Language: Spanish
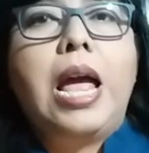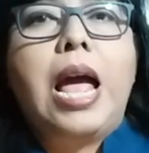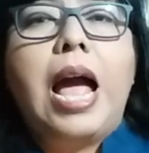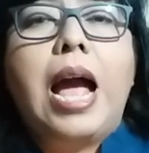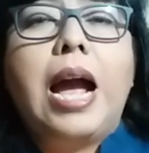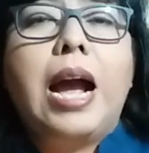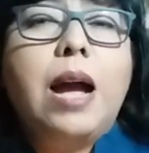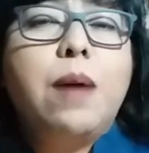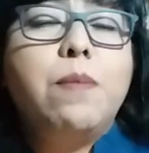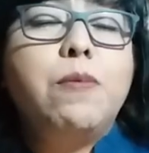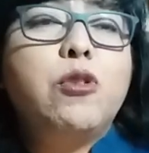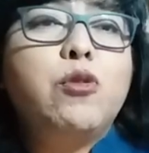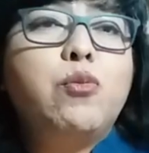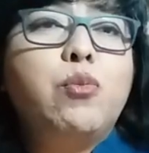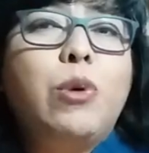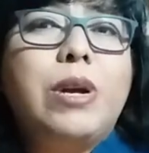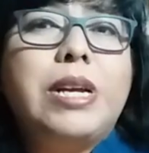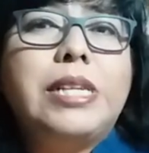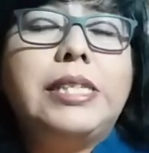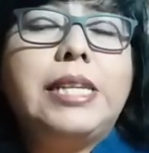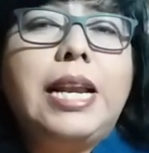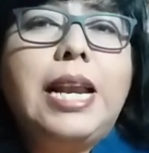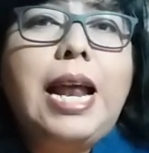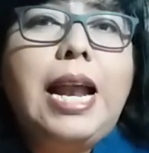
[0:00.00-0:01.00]
Hagamos
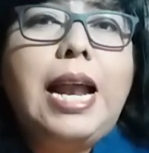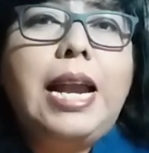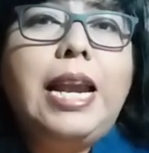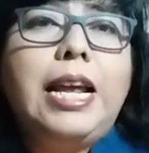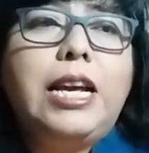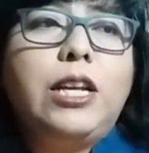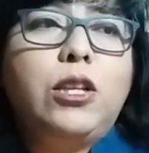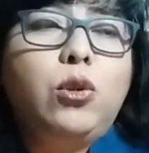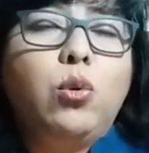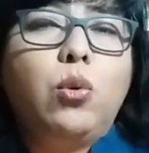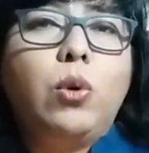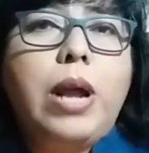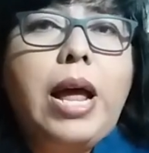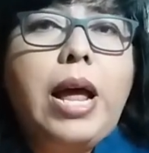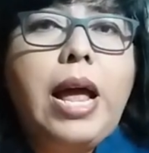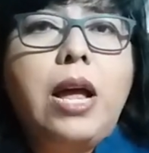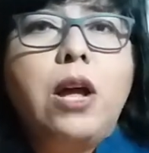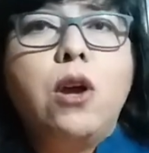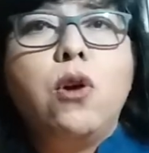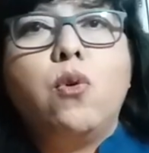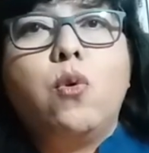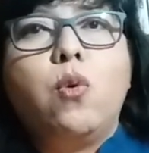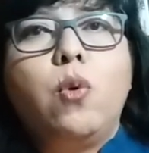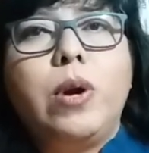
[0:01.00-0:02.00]
pues de la
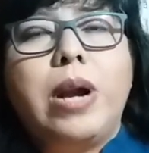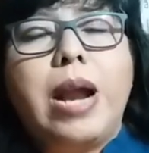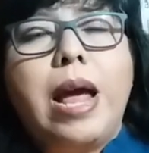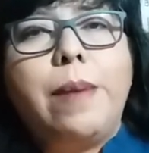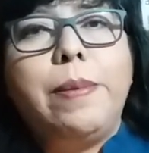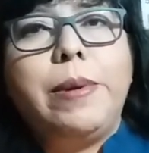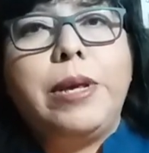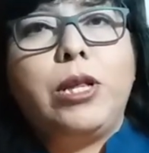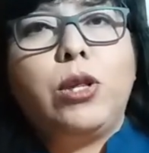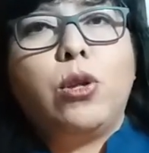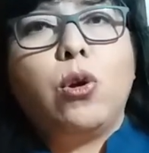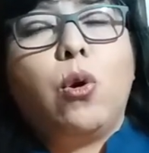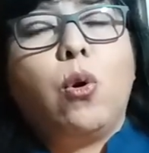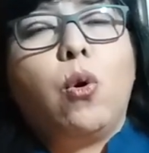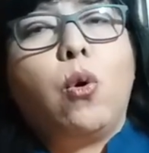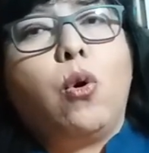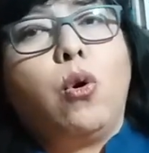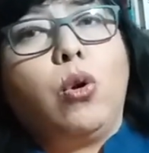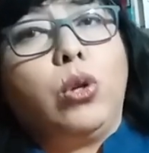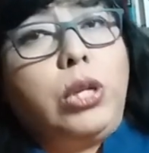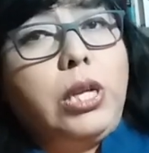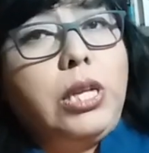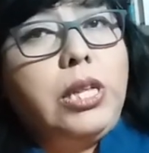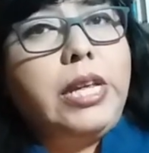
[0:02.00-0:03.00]
lectura un hábito
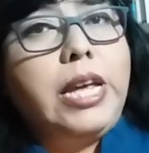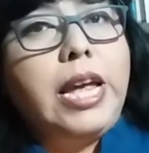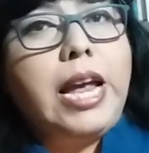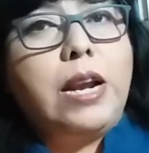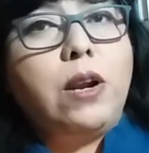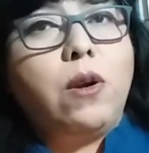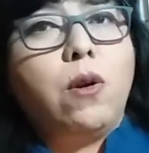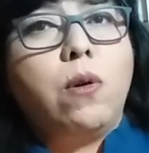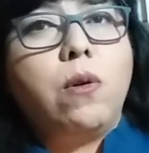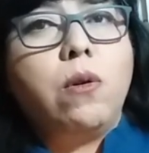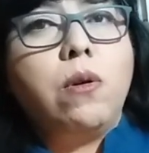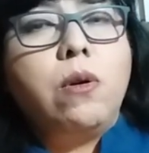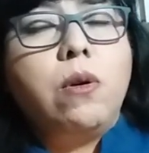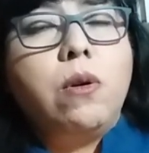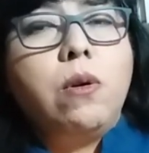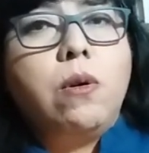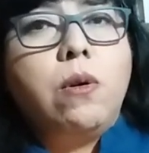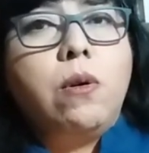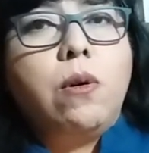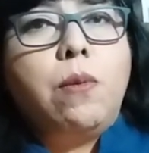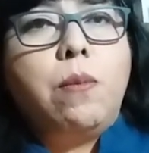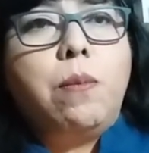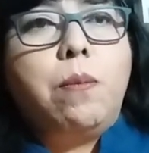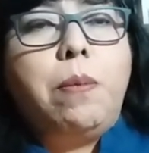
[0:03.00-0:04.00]
cotidiano,
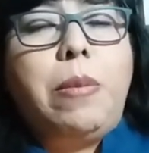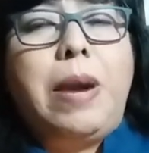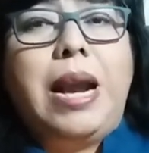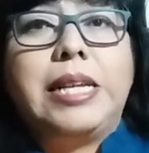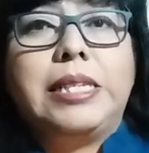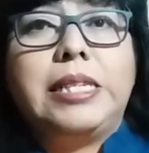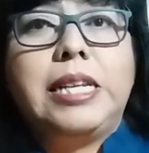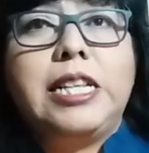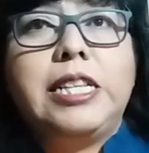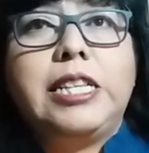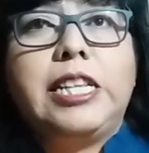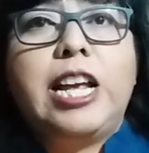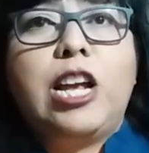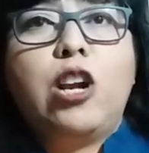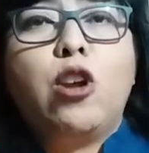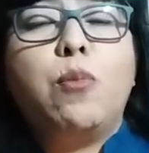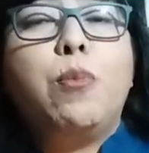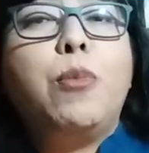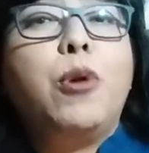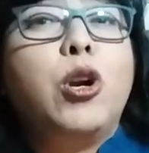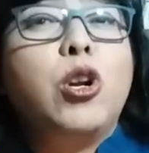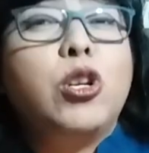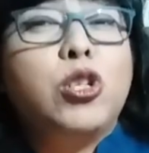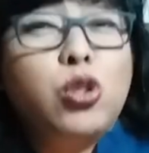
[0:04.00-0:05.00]

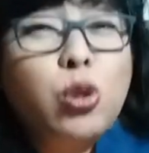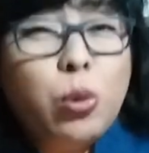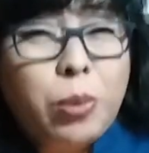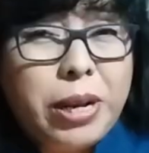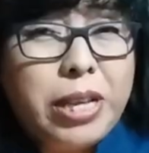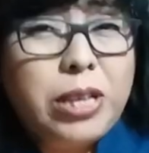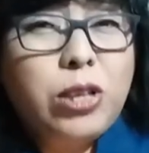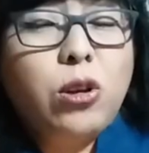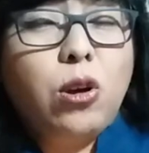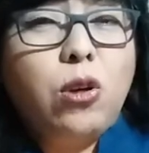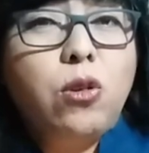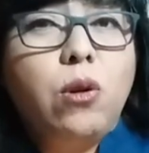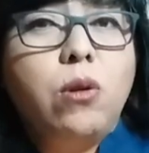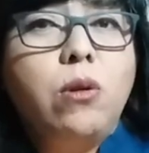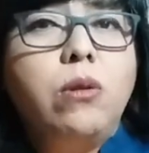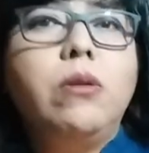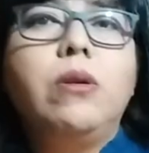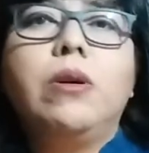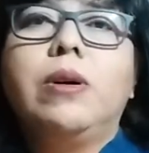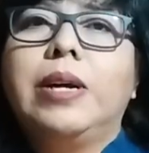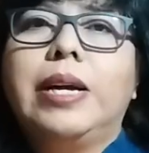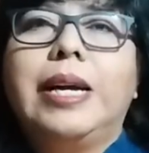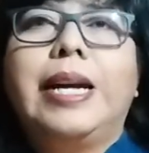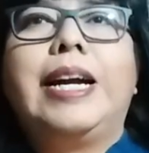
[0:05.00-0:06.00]
placentero, pero sobre
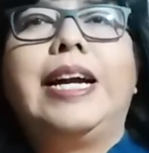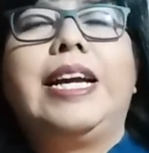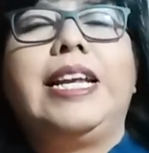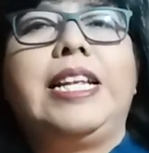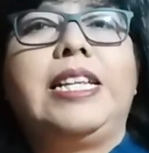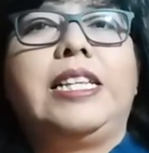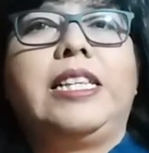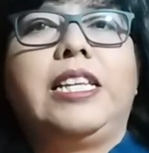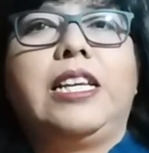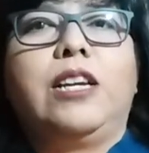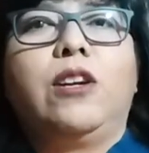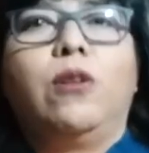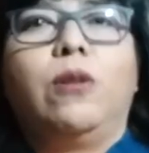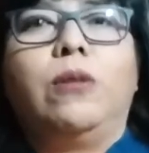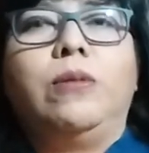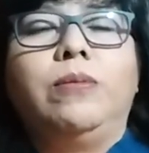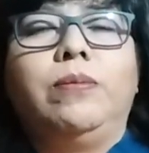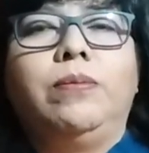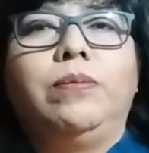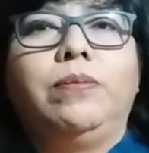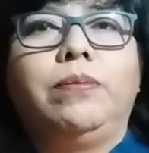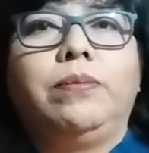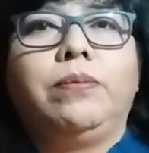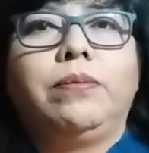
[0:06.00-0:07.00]
todo crítico.
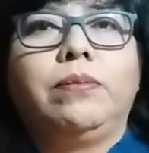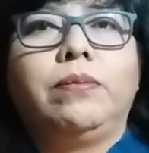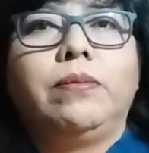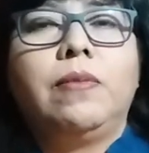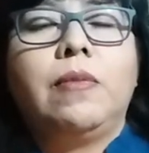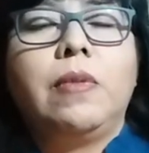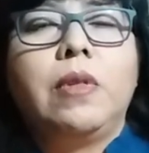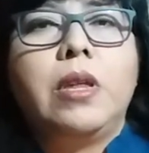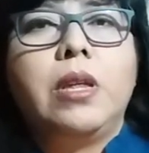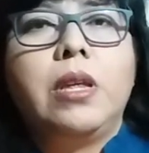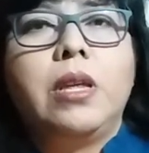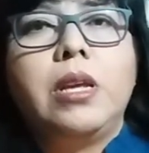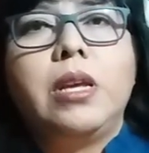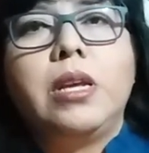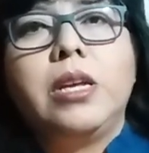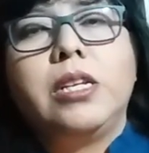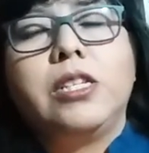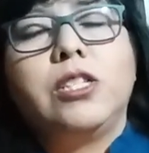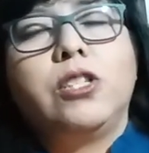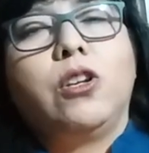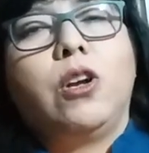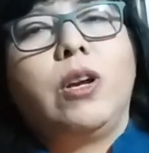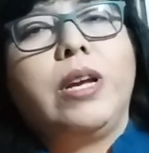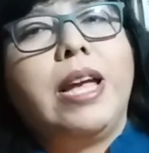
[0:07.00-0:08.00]

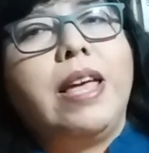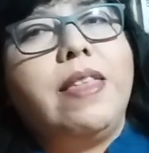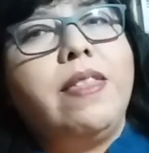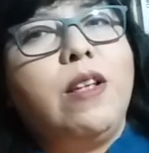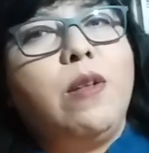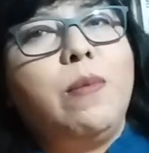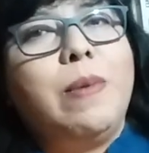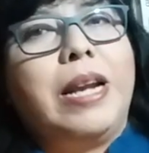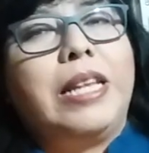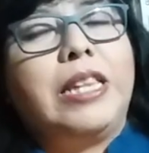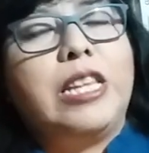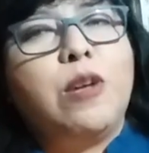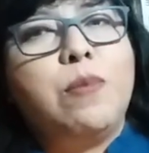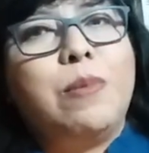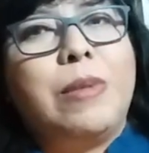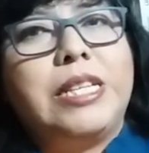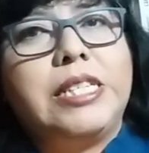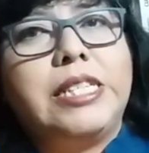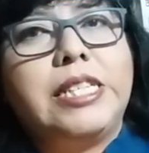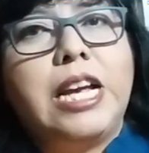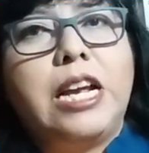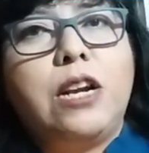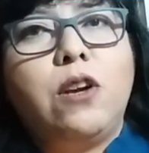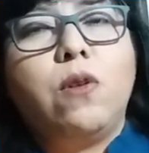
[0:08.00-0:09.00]
Soy Edilberta
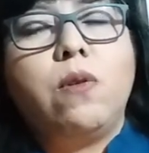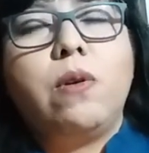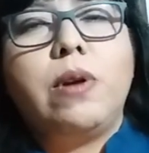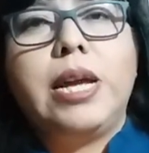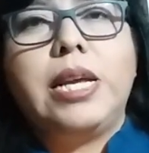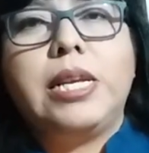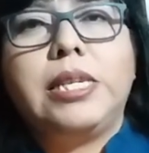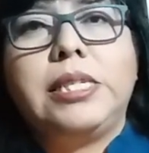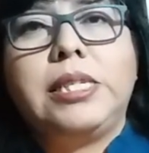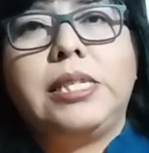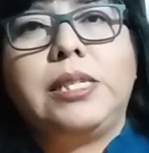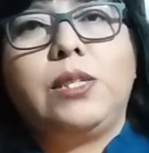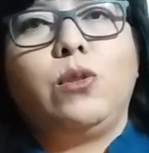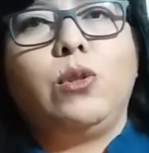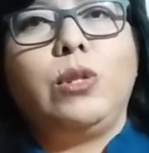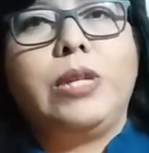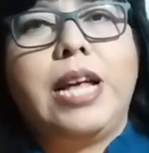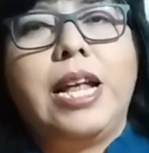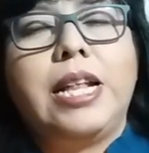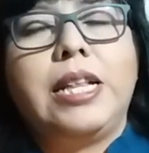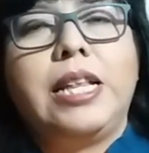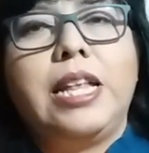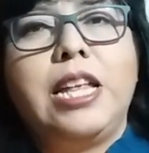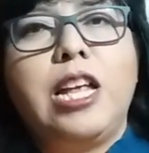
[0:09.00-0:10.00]
Manzano,
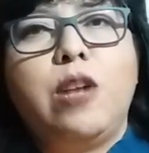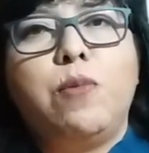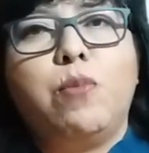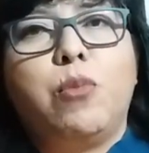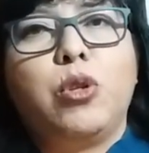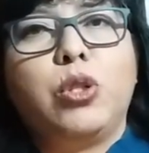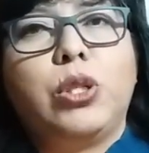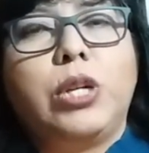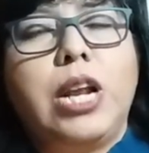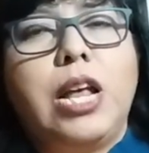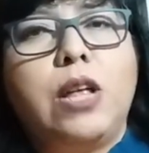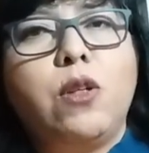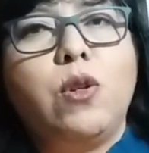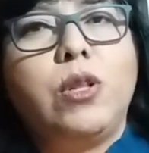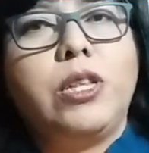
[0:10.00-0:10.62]
estudiante del posgrado